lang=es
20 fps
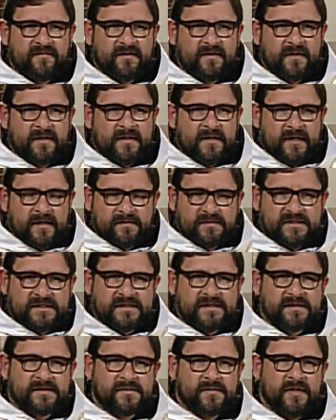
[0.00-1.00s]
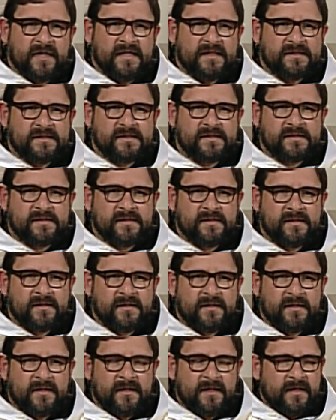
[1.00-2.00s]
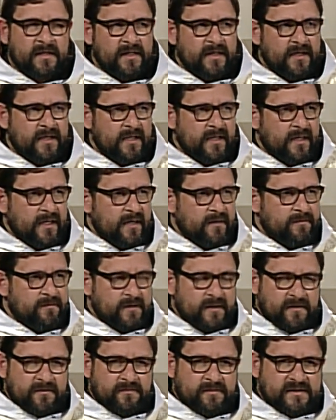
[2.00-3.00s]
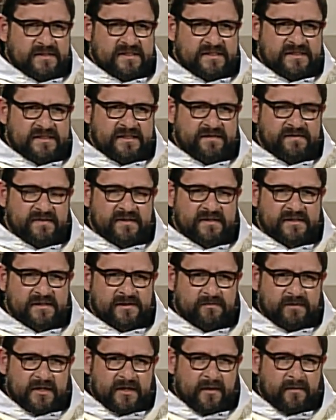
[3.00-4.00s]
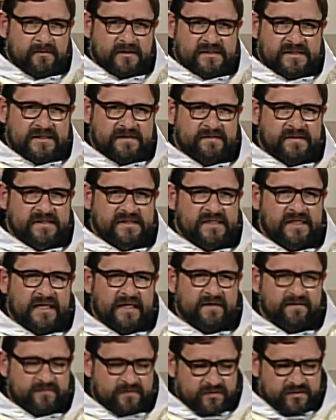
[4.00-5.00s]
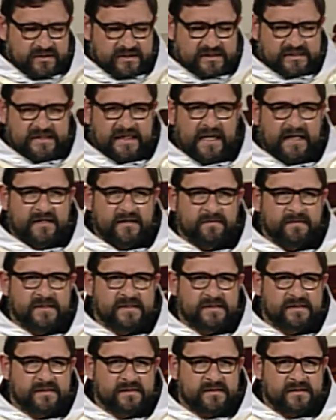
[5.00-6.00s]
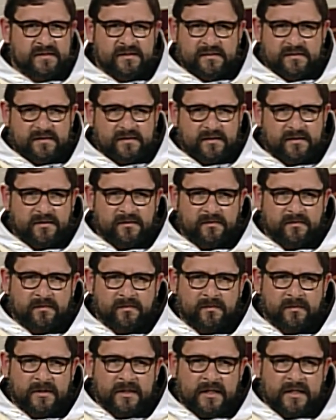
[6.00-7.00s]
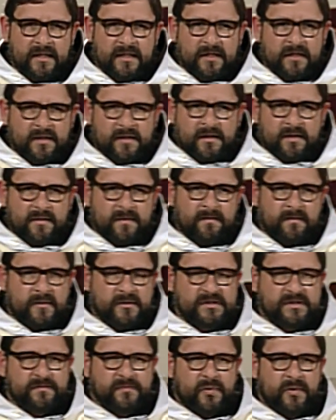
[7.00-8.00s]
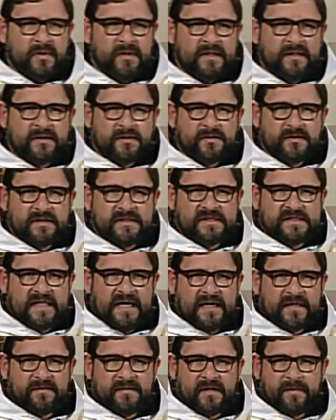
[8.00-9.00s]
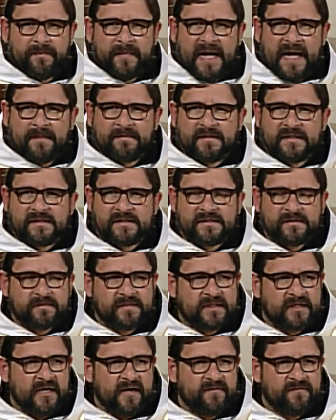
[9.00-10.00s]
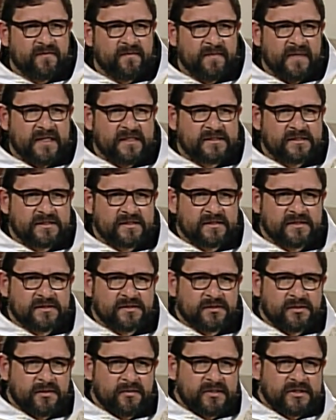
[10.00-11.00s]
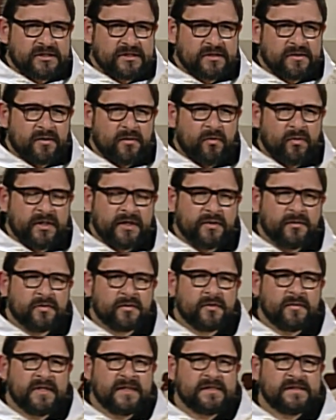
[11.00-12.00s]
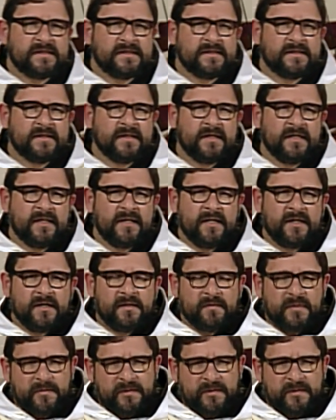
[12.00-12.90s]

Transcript: la alegría de vivir la vida de Jesucristo, de recibirla. Todos recibimos esa vida mediante los sacramentos, especialmente el sacramento de bautismo y